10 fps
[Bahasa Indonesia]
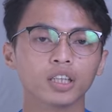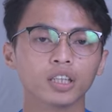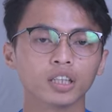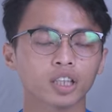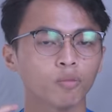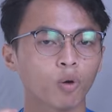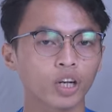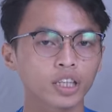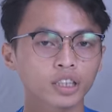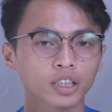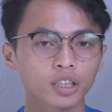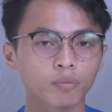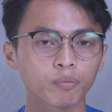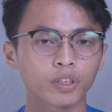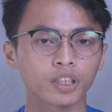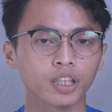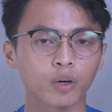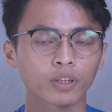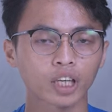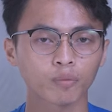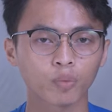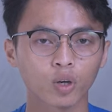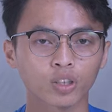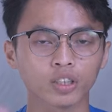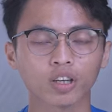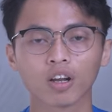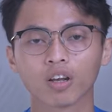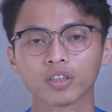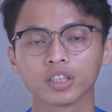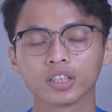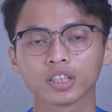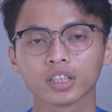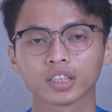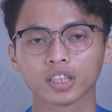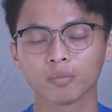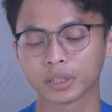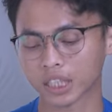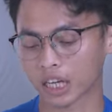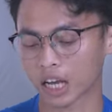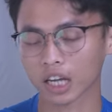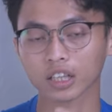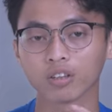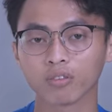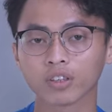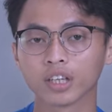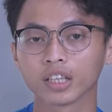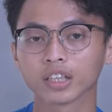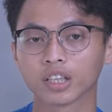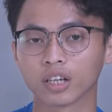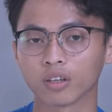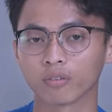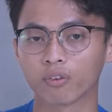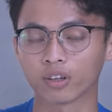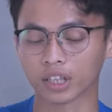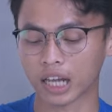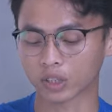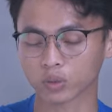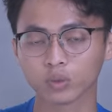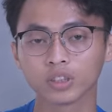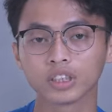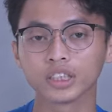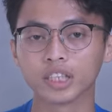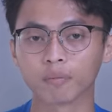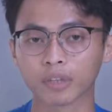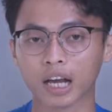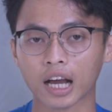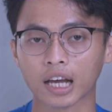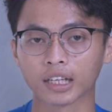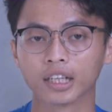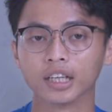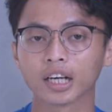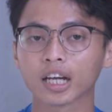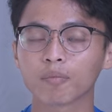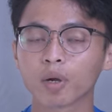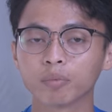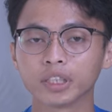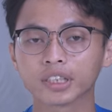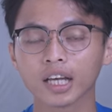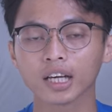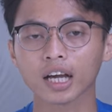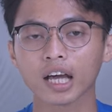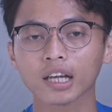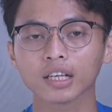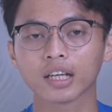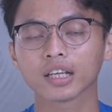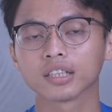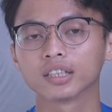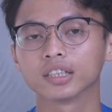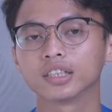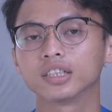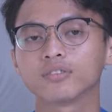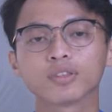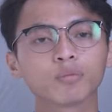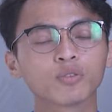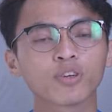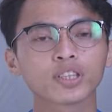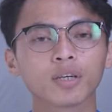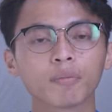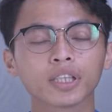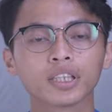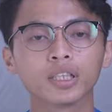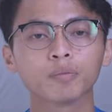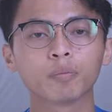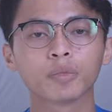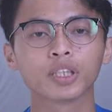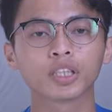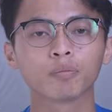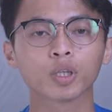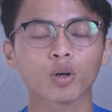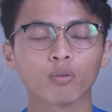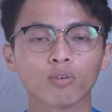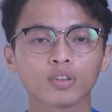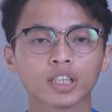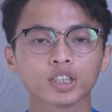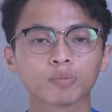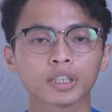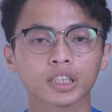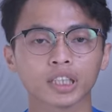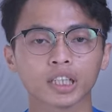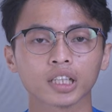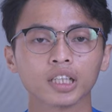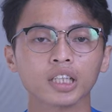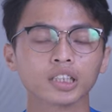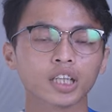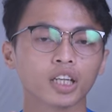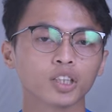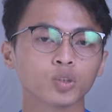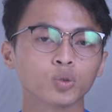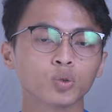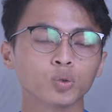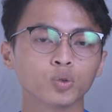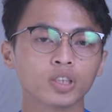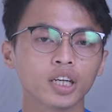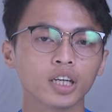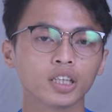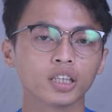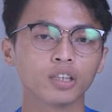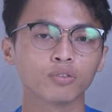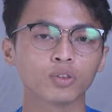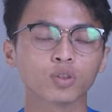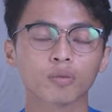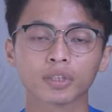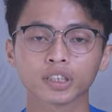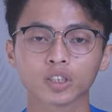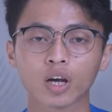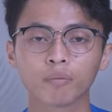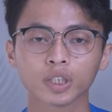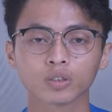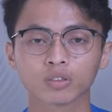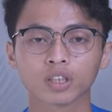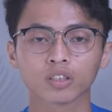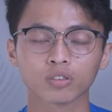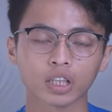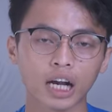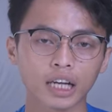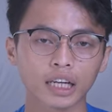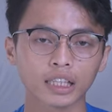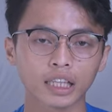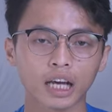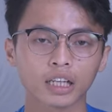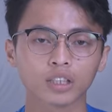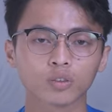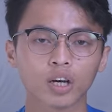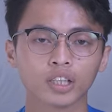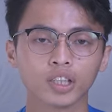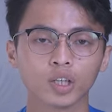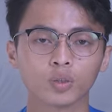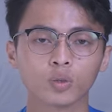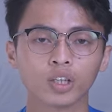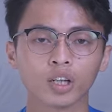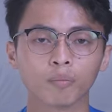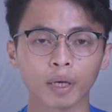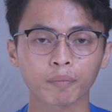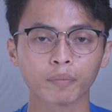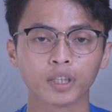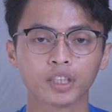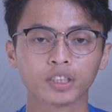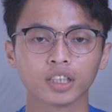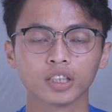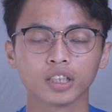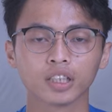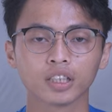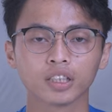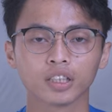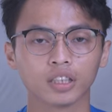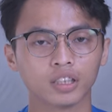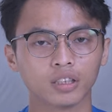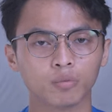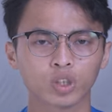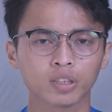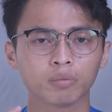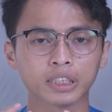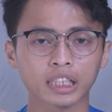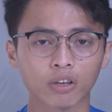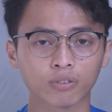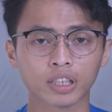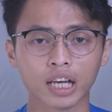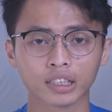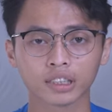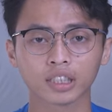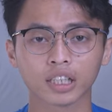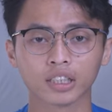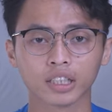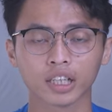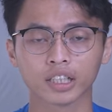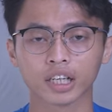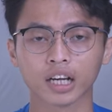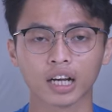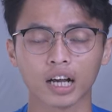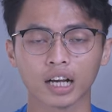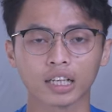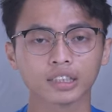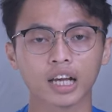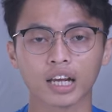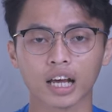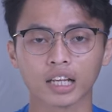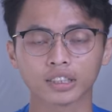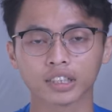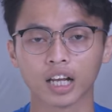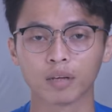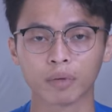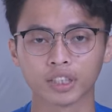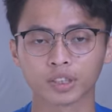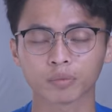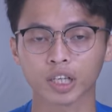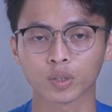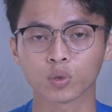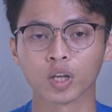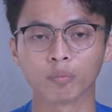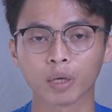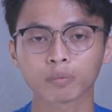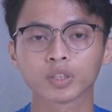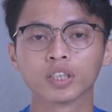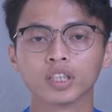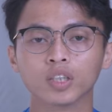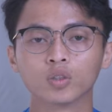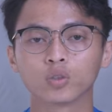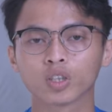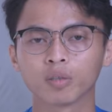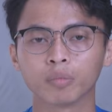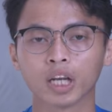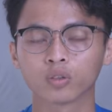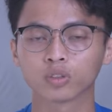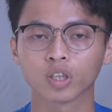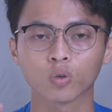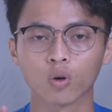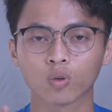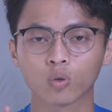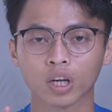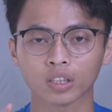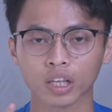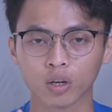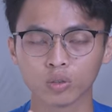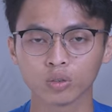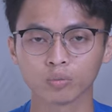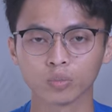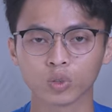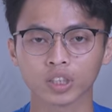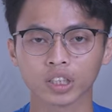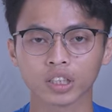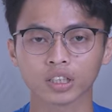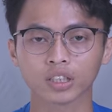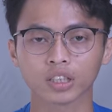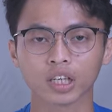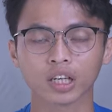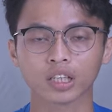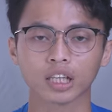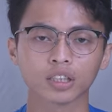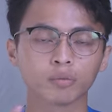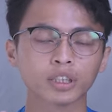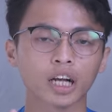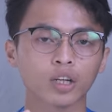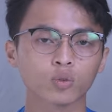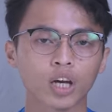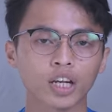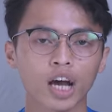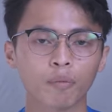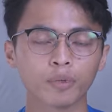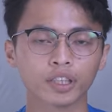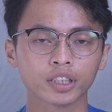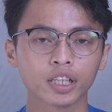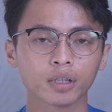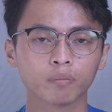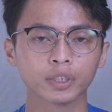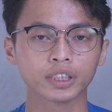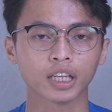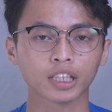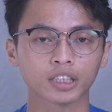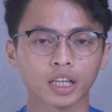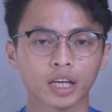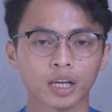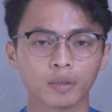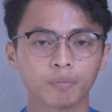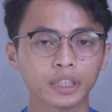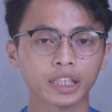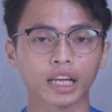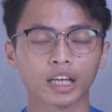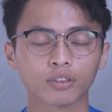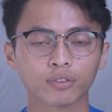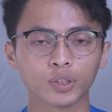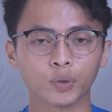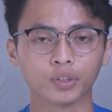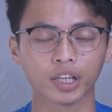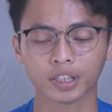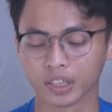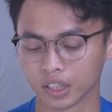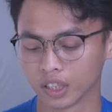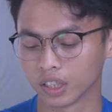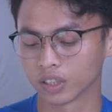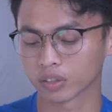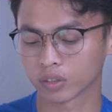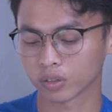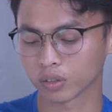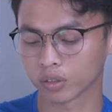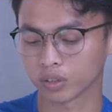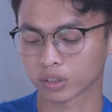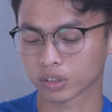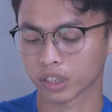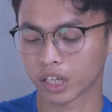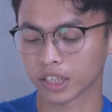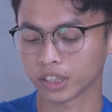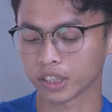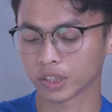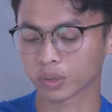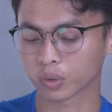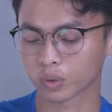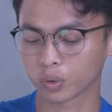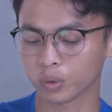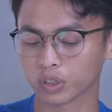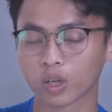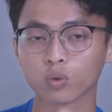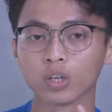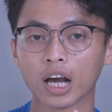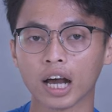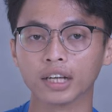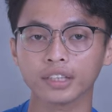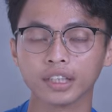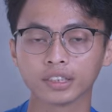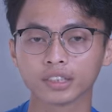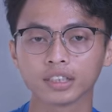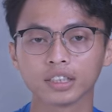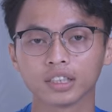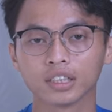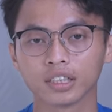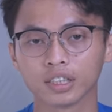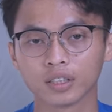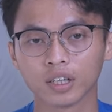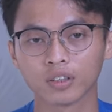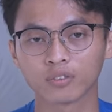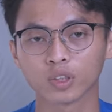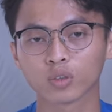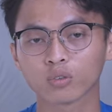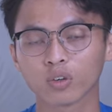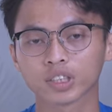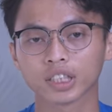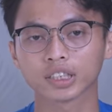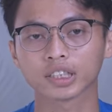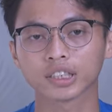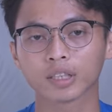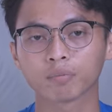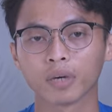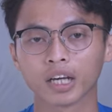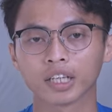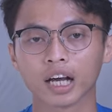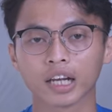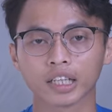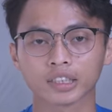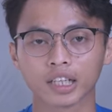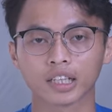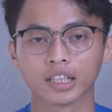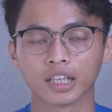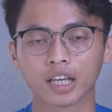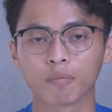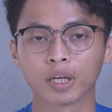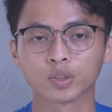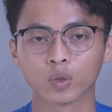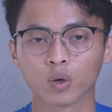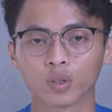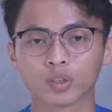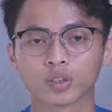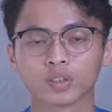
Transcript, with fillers: uh, teleponan tetap uh, lewat handphone. Kalau ini kita bisa ngangkat telepon dan telepon langsung di jam tangan. Kenapa bisa? Karena di Fitbit Versa 4 ini memiliki mikrofon dan speaker. Selain itu juga uh, eh, fitur yang masih coming soon atau yang akan datang itu ada Google Map. Jadi uh, mungkin bisa navigasi kali ya kayak yang ngasih arahan segala macem kayak Google Maps untuk lebih lanjutnya gue kurang tahu mungkin nanti misalkan udah ada update-nya bisa kita bikin lagi videonya terus selain itu yang udah ada sih uh, fitur voice assistant by Alexa dari Amazon